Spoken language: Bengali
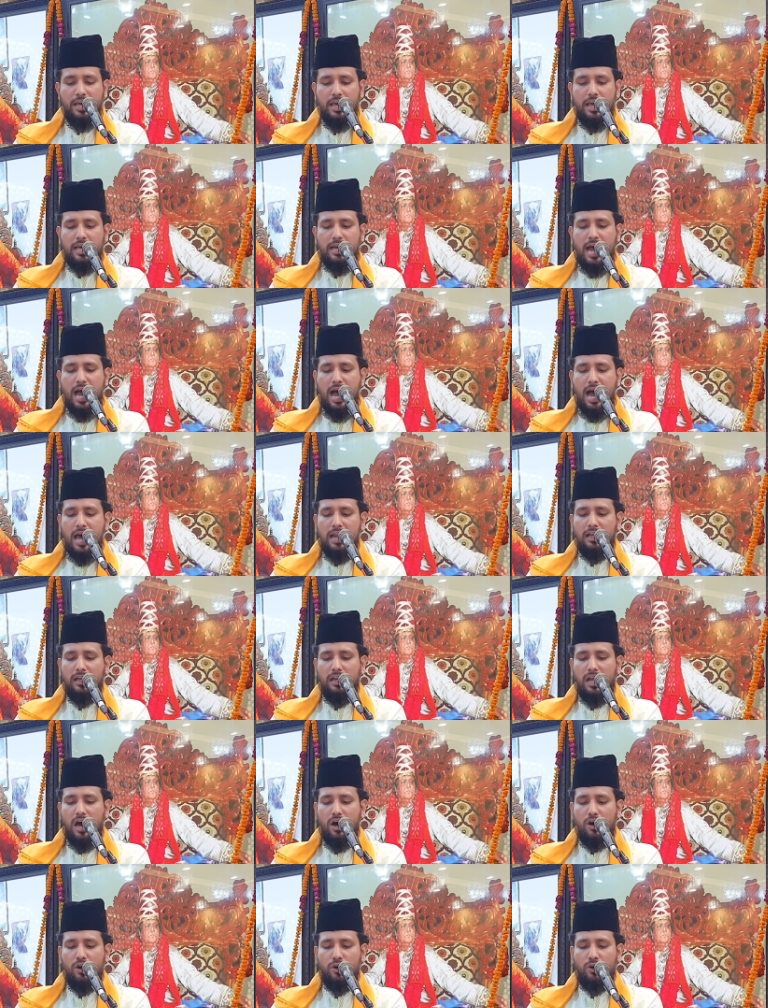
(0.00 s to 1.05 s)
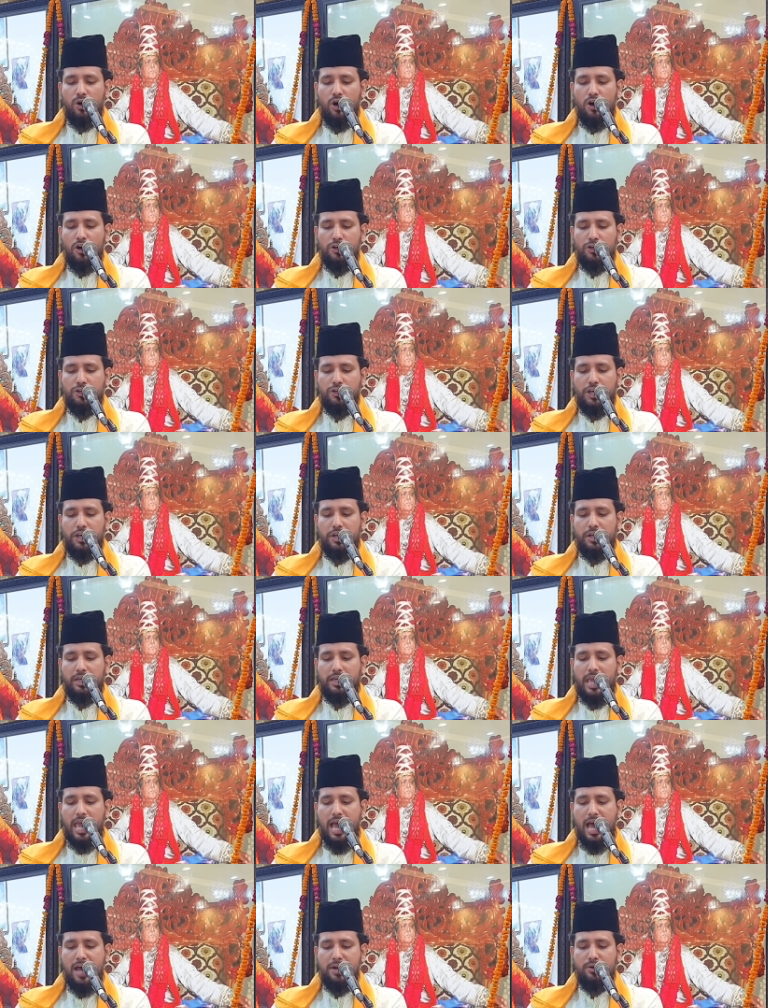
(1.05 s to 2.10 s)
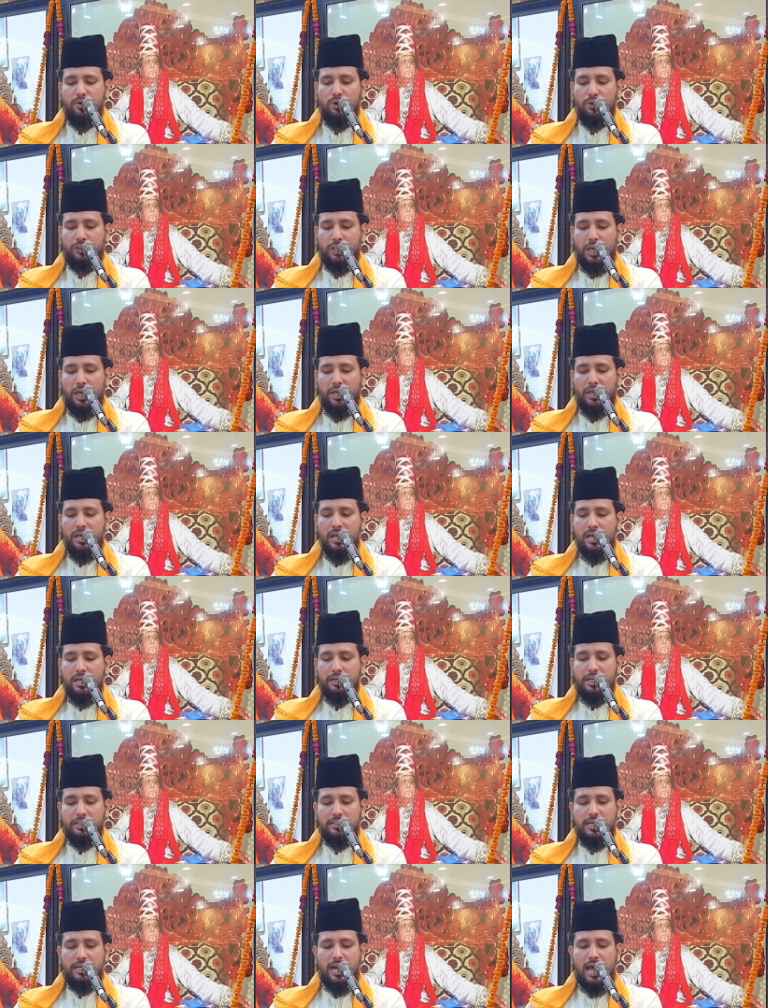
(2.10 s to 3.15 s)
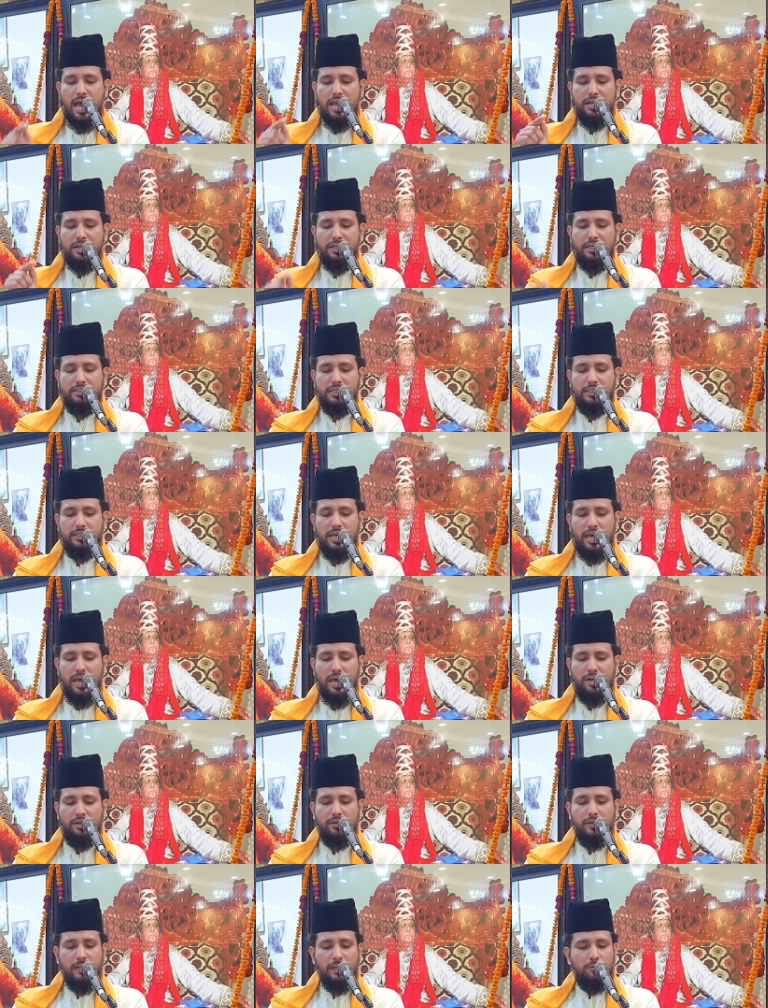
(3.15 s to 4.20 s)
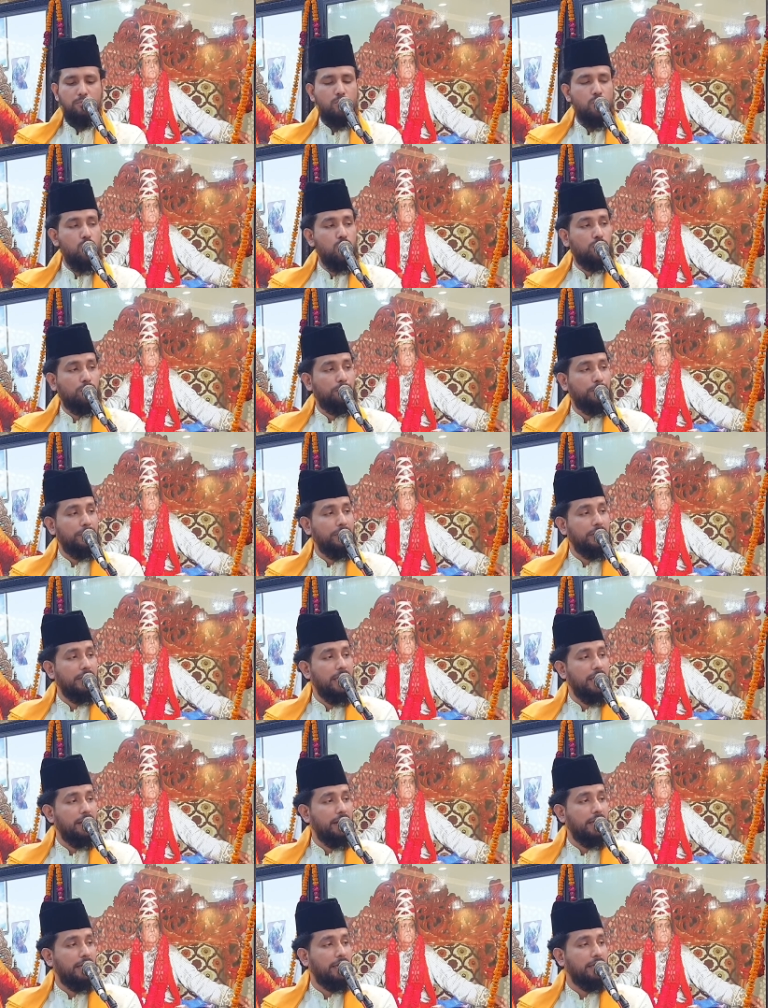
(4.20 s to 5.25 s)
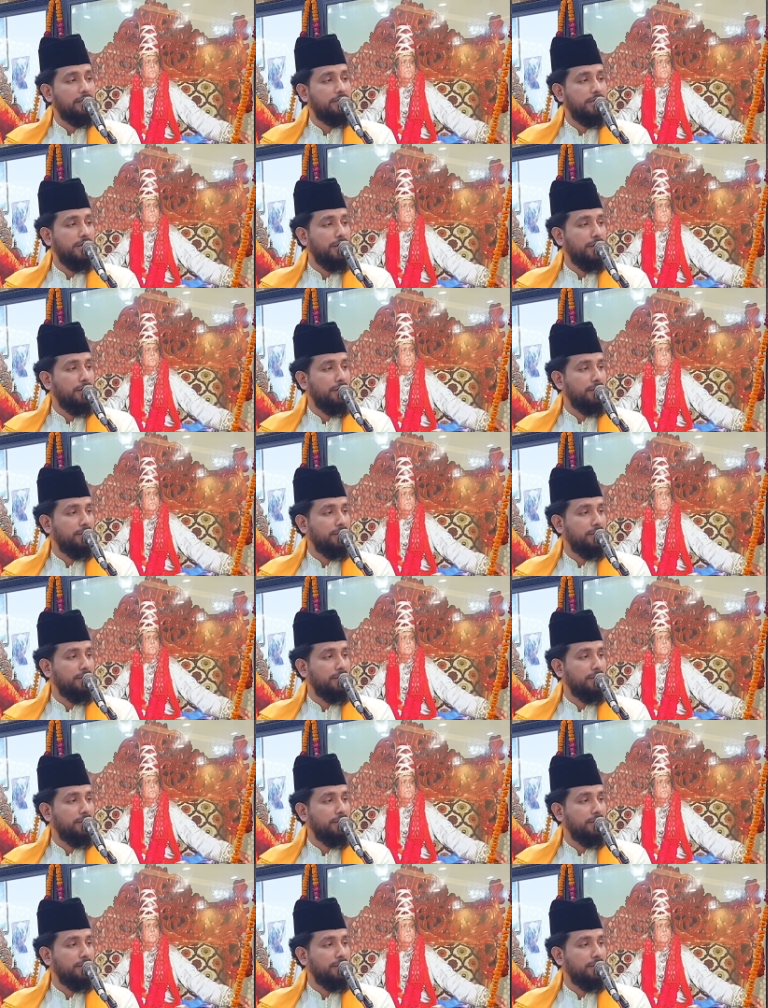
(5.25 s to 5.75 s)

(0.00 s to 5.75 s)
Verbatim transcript: এরা আল্লাহর রহস্যের জ্ঞান হতে নিজেরাই নিজেদের মুখ ফিরিয়ে রেখেছে